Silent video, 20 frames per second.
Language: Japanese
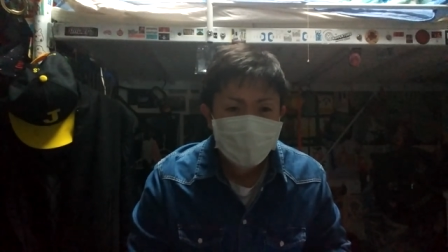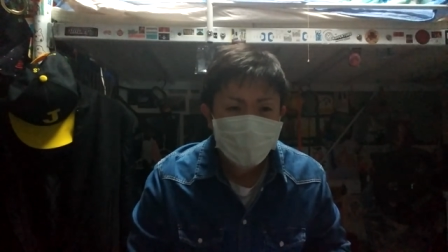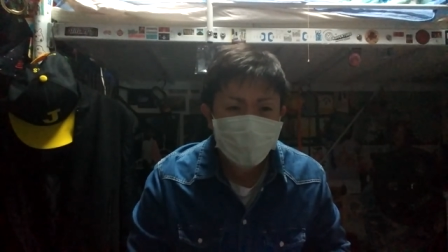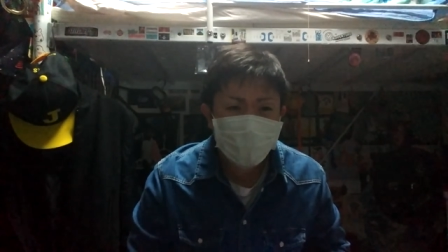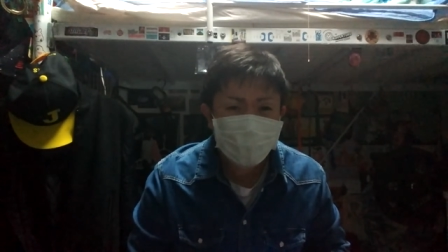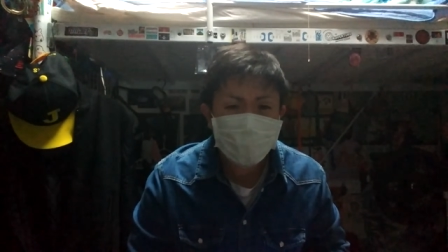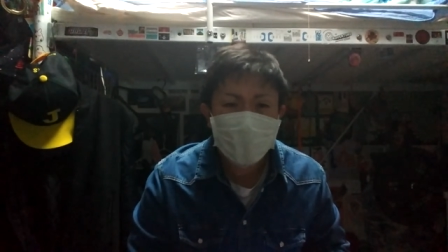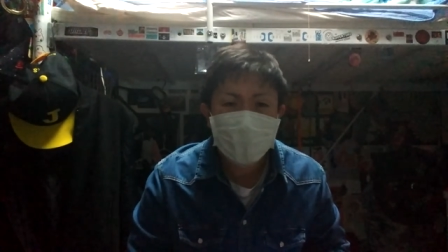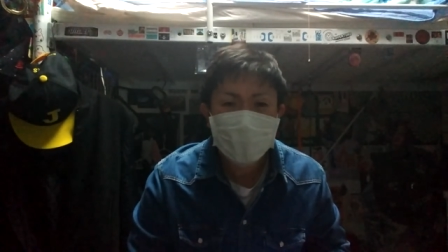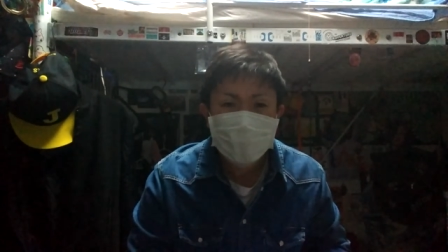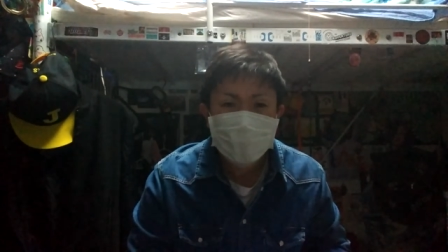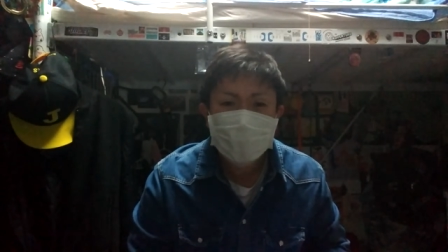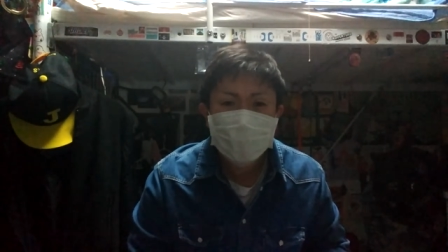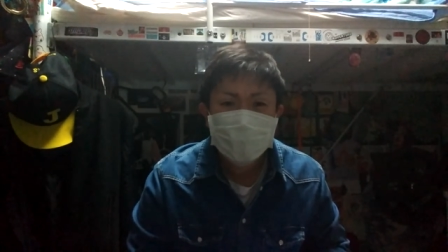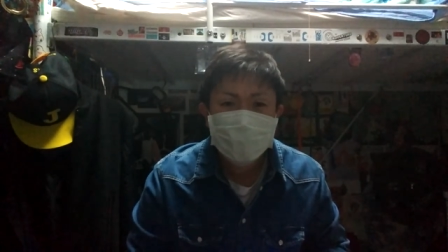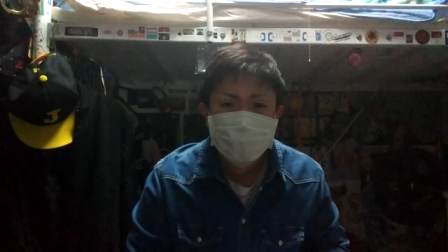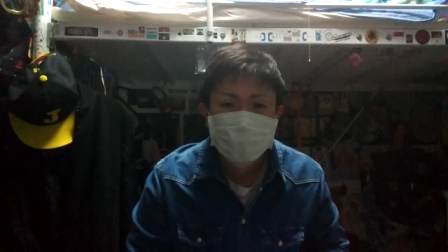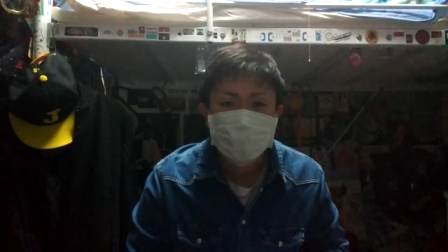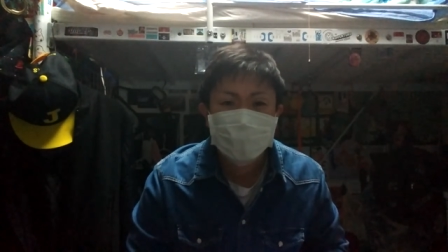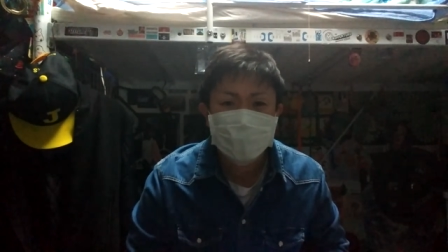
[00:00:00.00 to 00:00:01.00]
おでい、
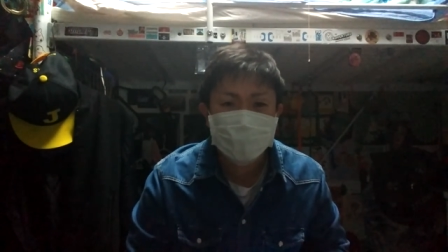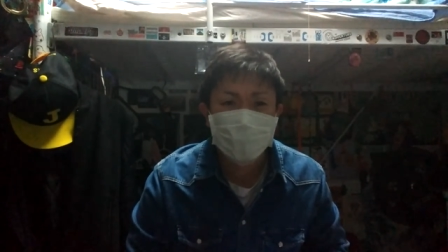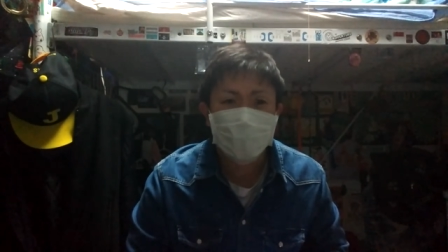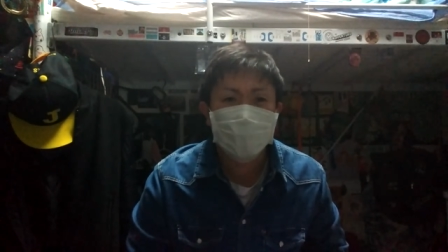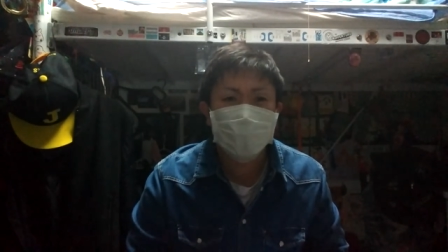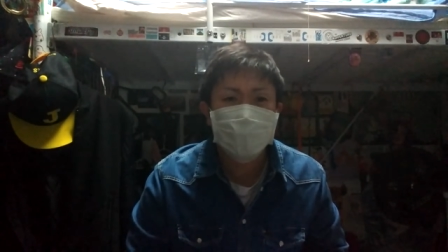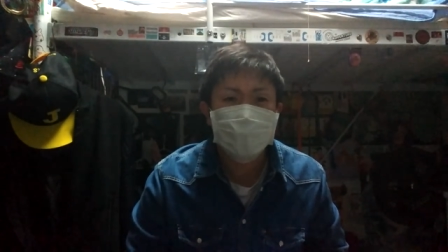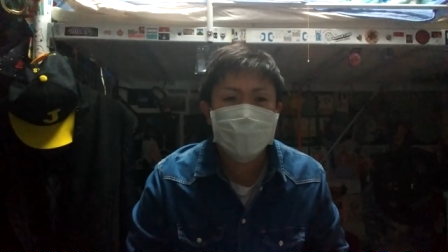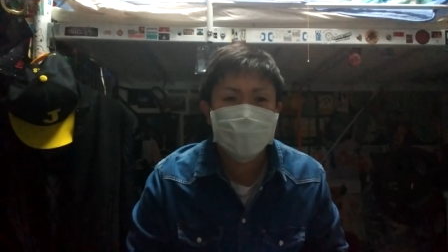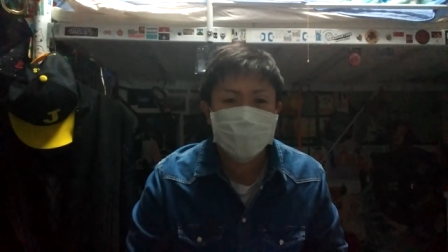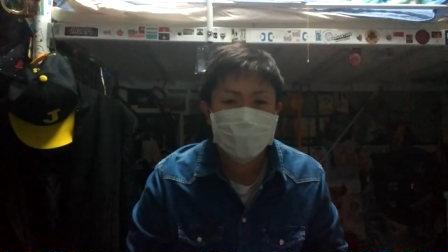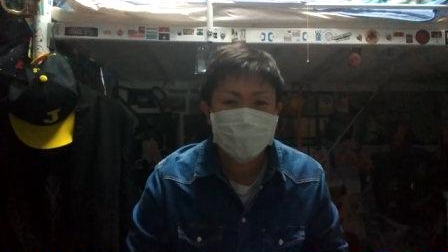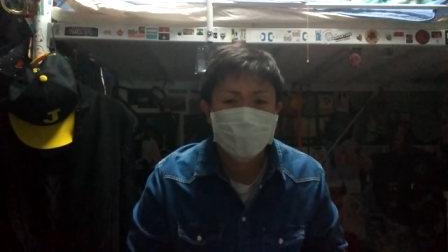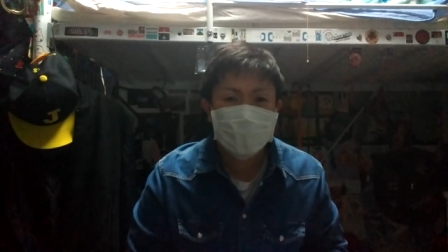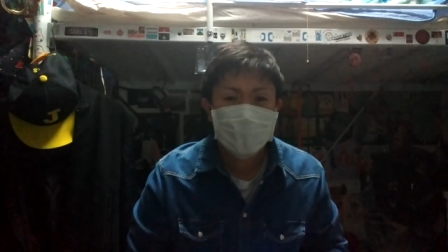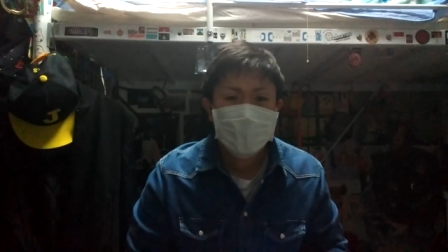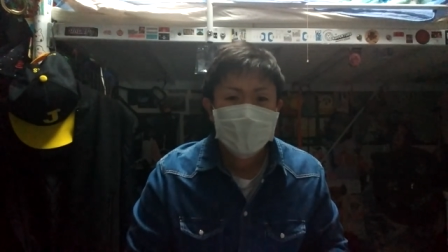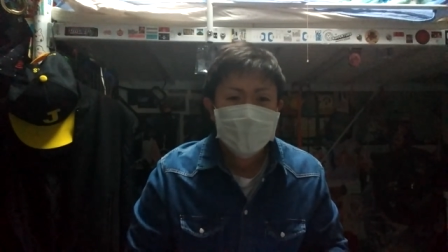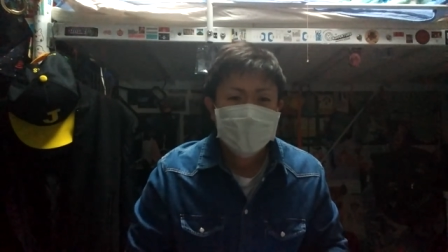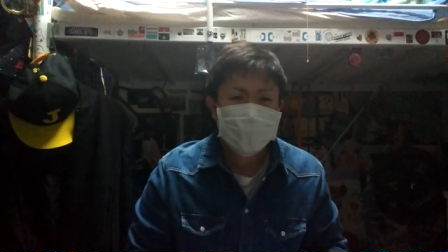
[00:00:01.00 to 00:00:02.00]
うん、泥水、
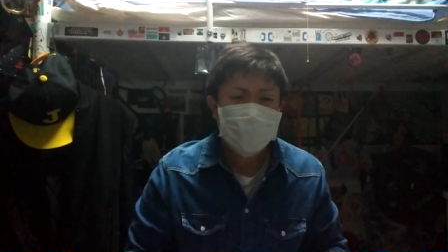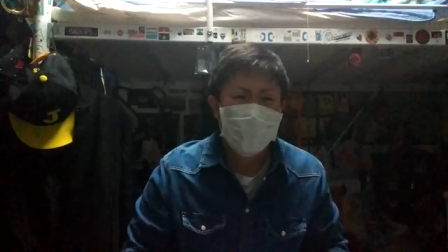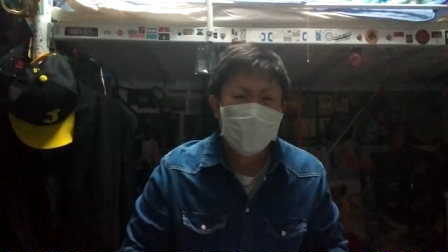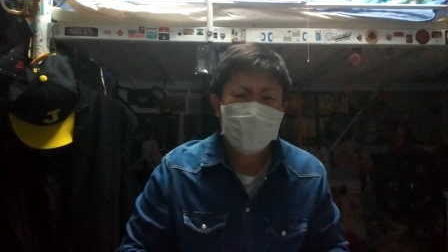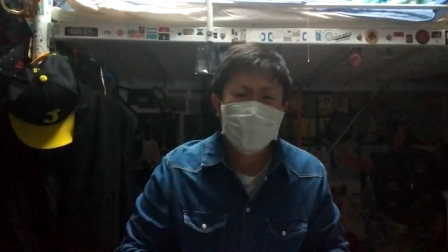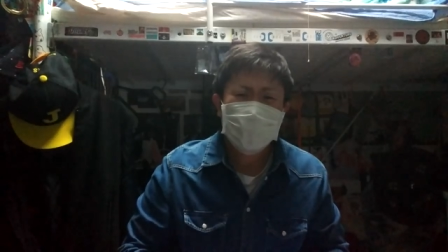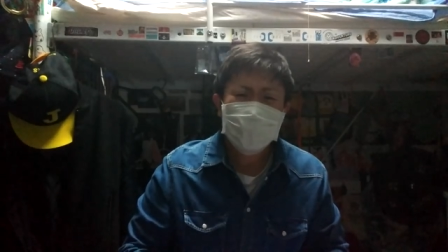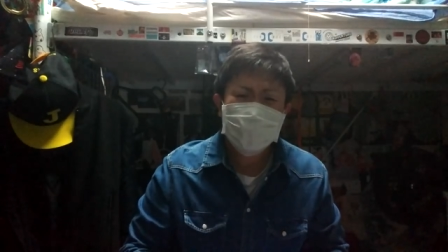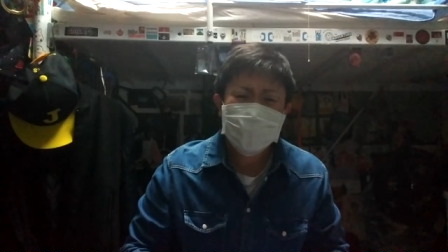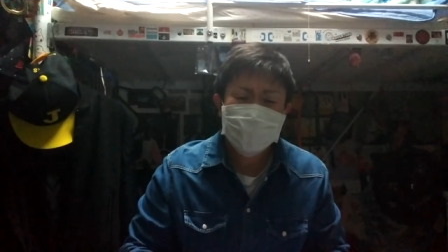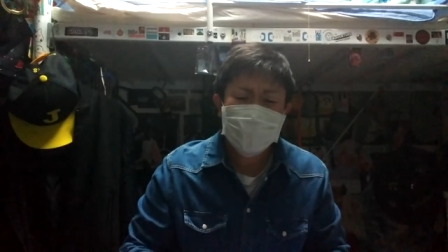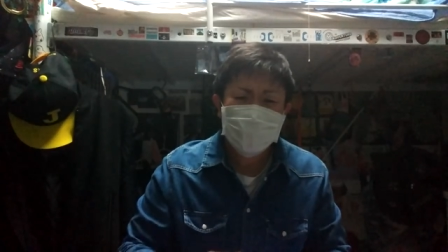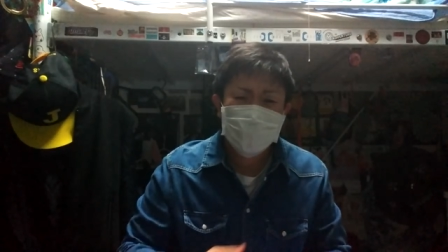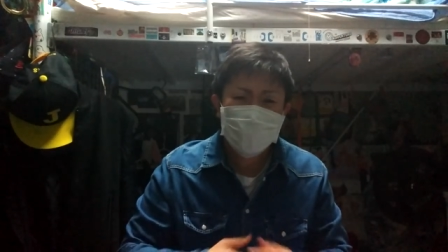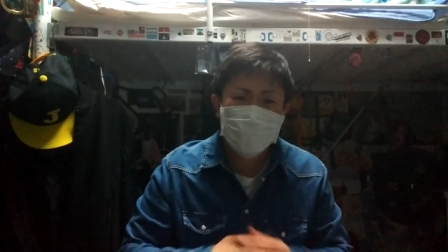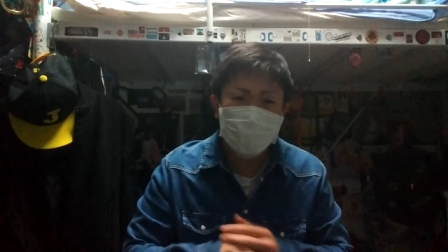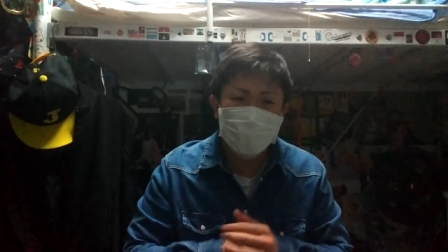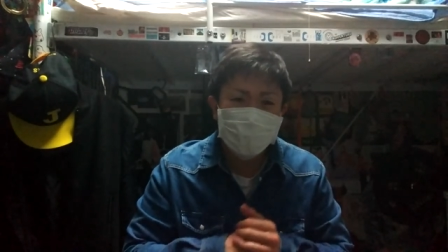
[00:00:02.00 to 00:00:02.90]
そこにさ落っ